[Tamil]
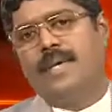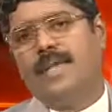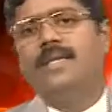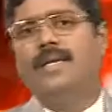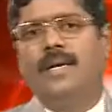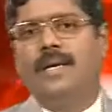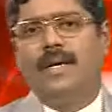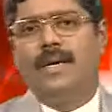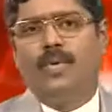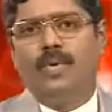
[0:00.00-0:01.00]
இந்த
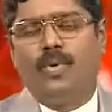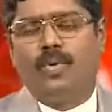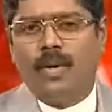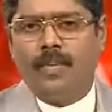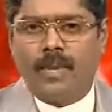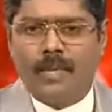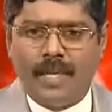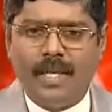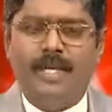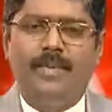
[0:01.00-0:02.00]
ஒரு குழப்பம் நமக்கு
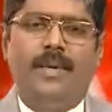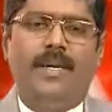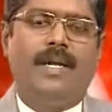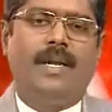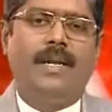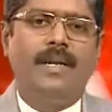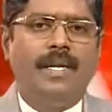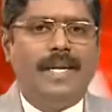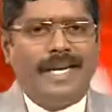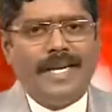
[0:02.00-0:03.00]
நீங்குமானால்
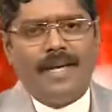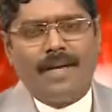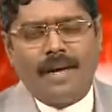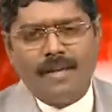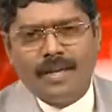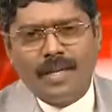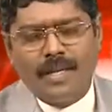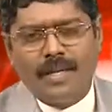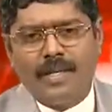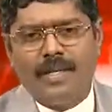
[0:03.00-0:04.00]
இன்றைக்கி நானும்
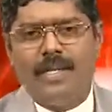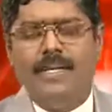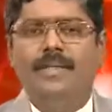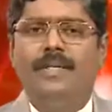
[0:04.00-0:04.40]
தீர்க்க தரிசி நீயும்